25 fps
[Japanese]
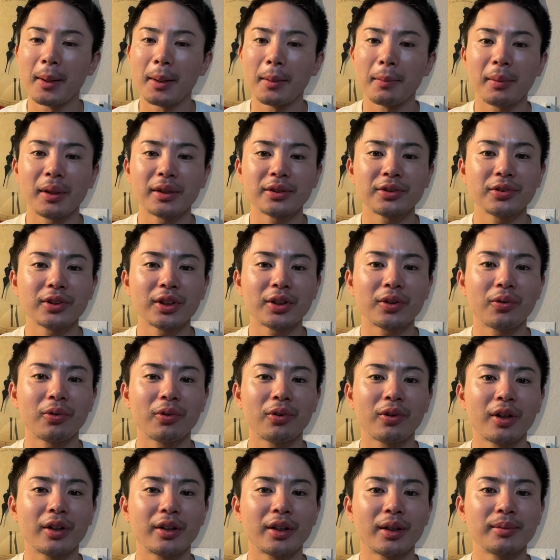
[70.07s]
まあそういったとこ
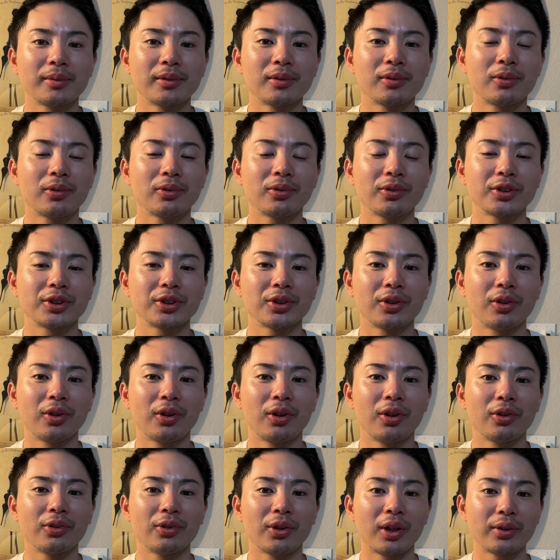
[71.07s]
ろで多分今年の
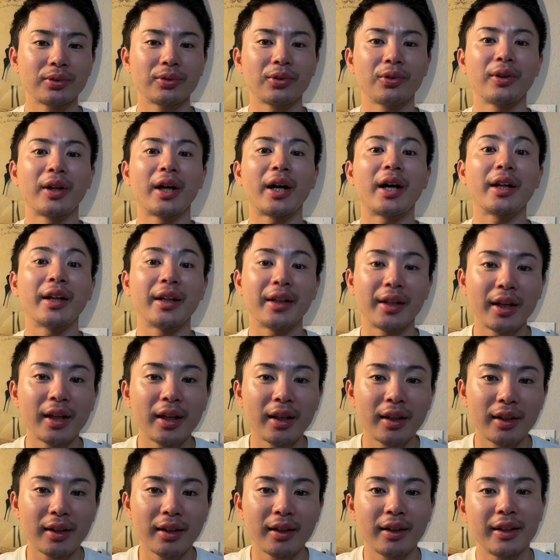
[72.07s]
ドラフトの中で
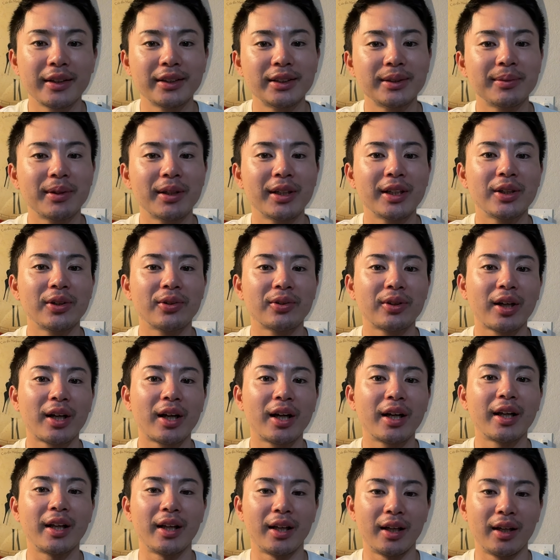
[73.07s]
ね、えー、一番いいのって
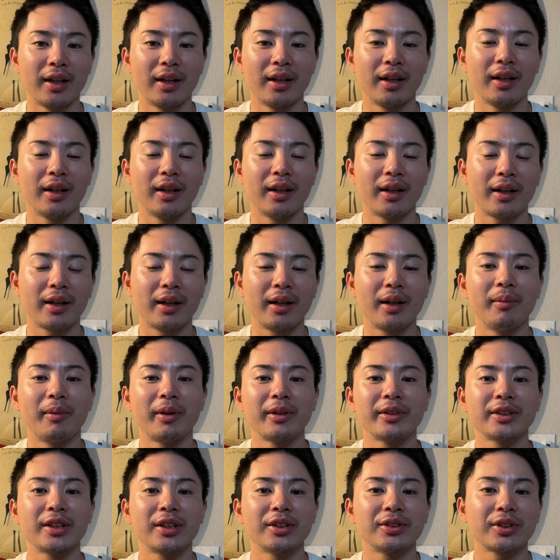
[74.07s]
彼、えー、金
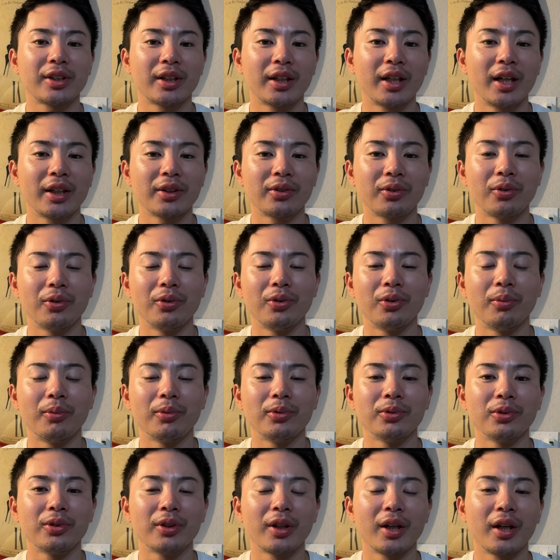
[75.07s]
丸選手かなというふうに
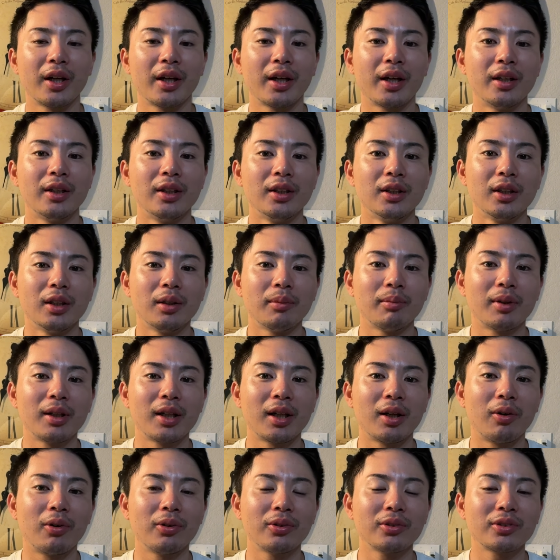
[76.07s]
思うので、ま
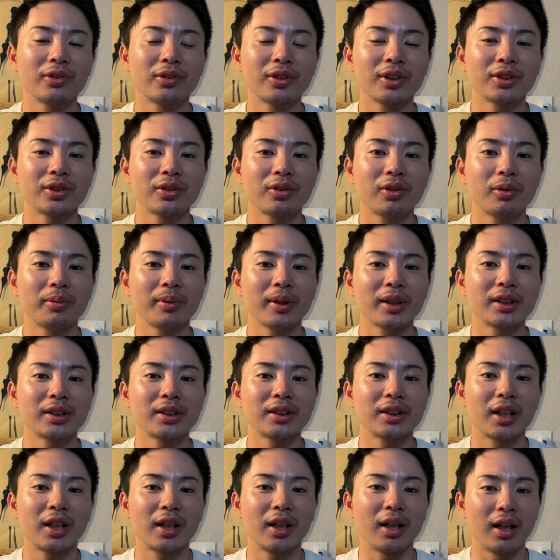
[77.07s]
あ本当にその
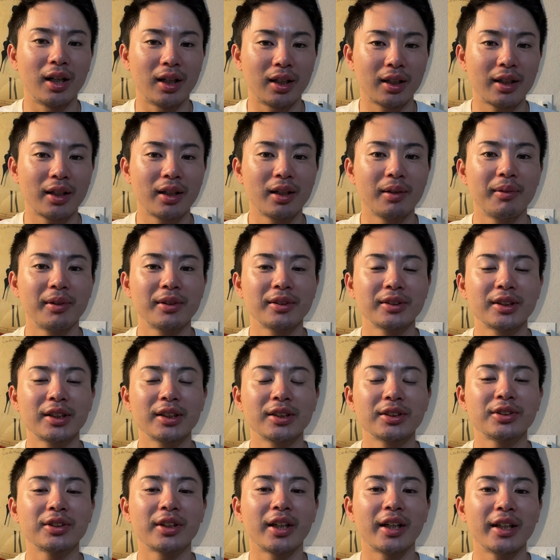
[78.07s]
ピッチャー、金丸
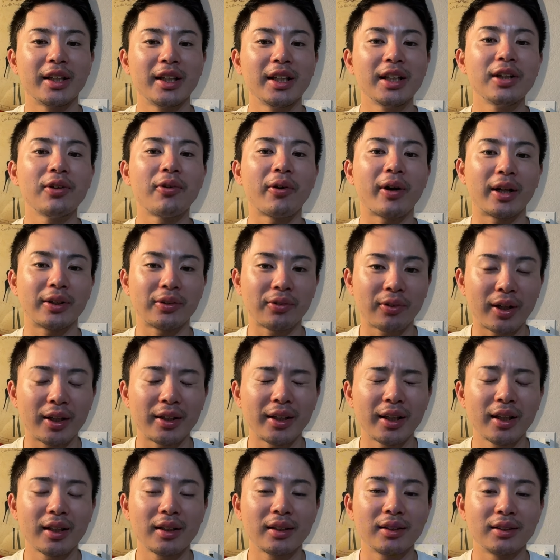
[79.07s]
選手がいいのかとか
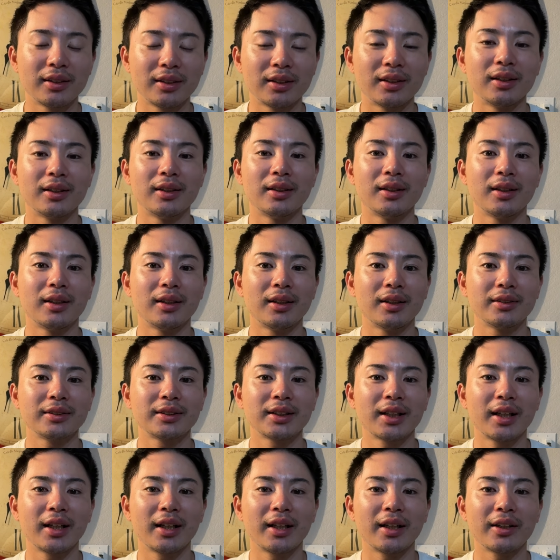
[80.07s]
ね、うん、あ
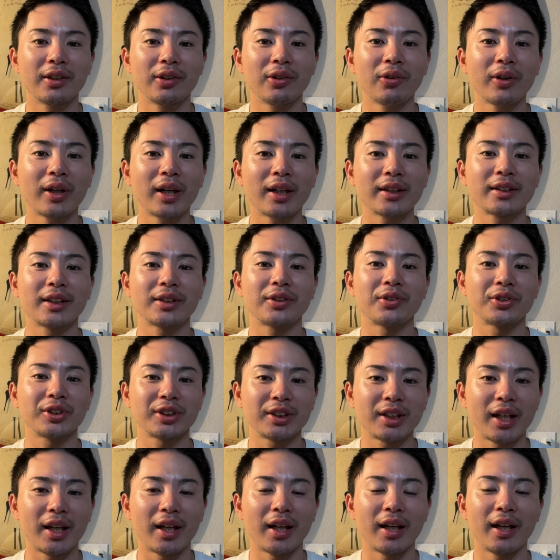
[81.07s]
じゃあ良かったとし
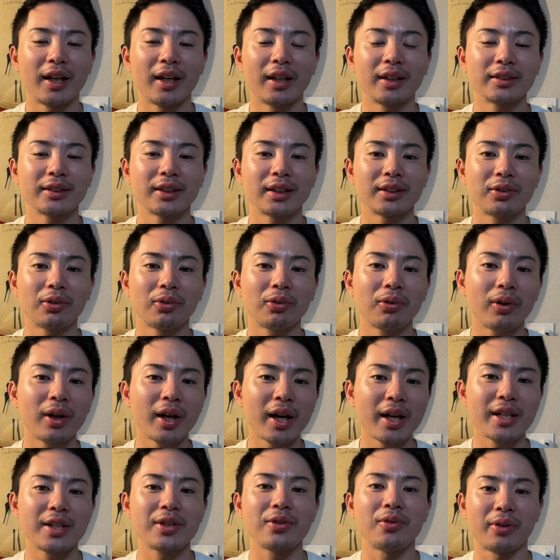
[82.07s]
て、えー、じゃあどこ
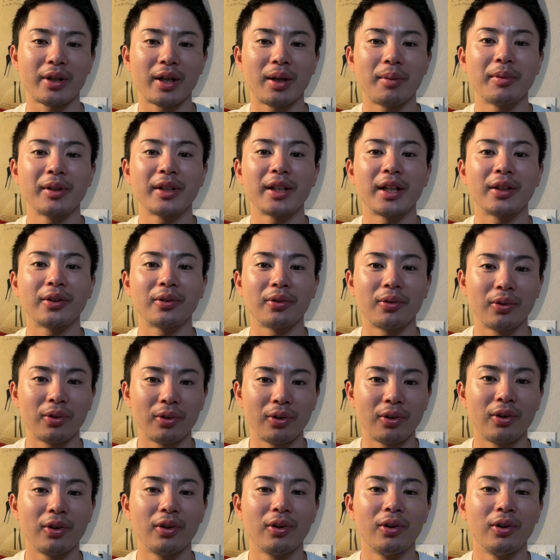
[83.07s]
がいいのかみたいなとこ
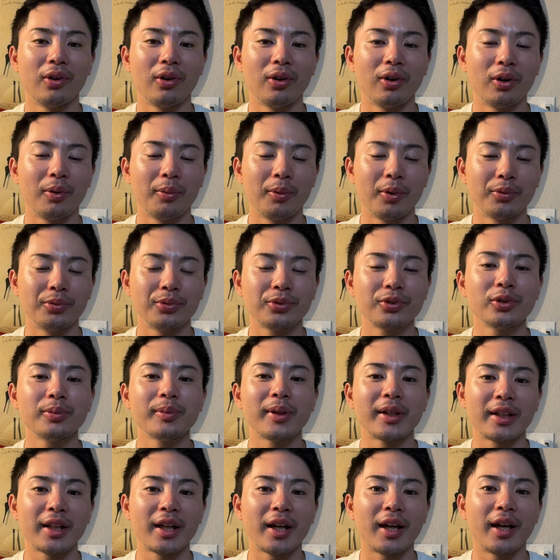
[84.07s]
ろも含
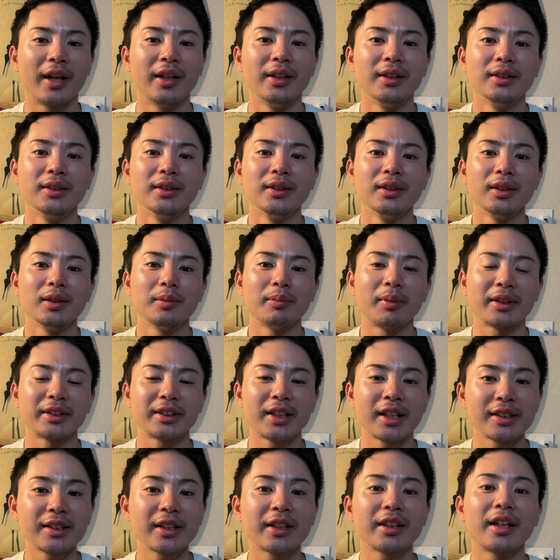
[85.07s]
めて、まあ
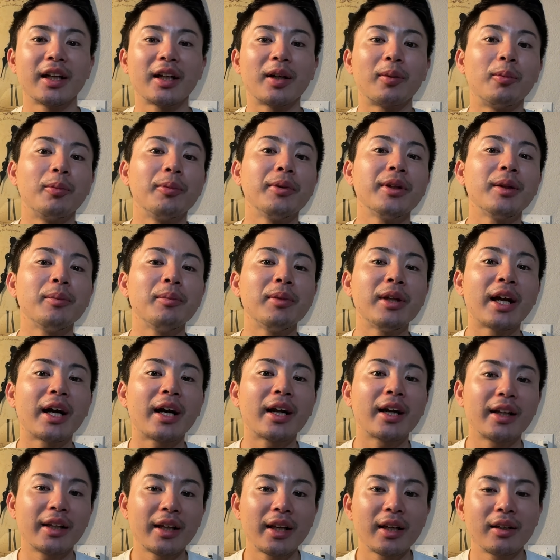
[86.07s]
成績なんかも見見な
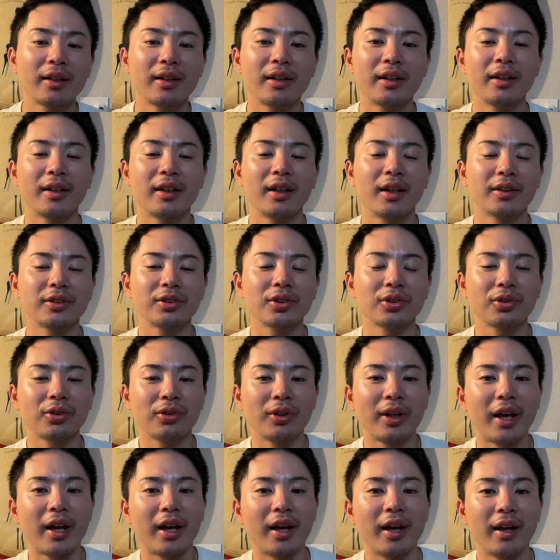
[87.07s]
がらね、えー、ちょっと
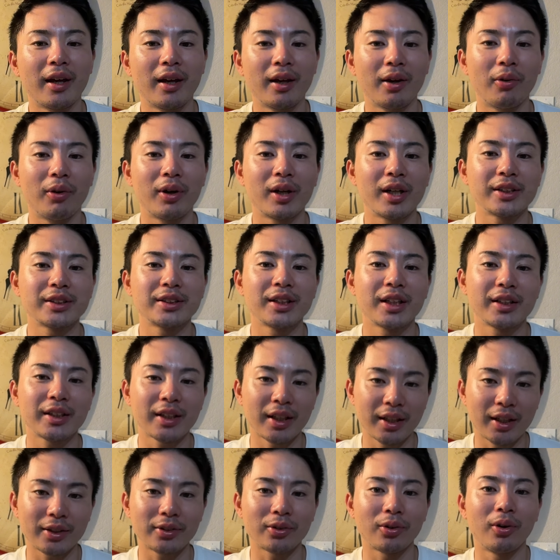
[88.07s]
ね、お話していき
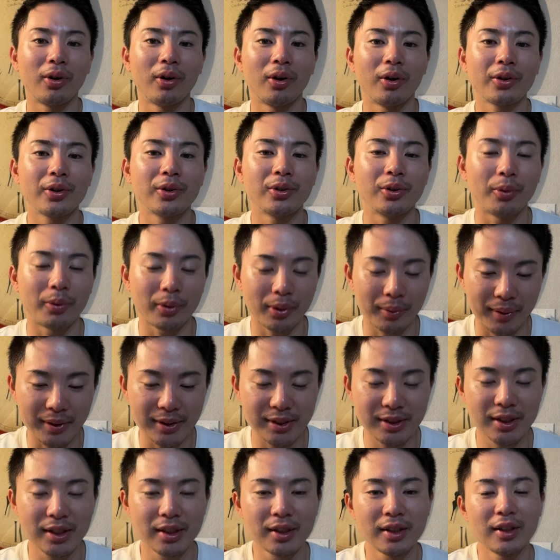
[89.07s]
たいなというふうに思ってま
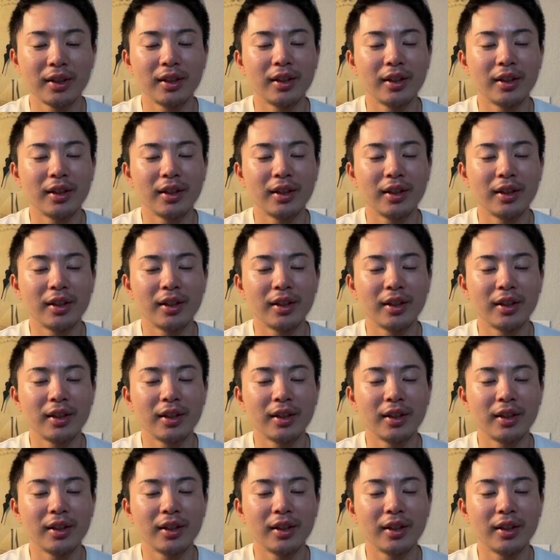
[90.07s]
す。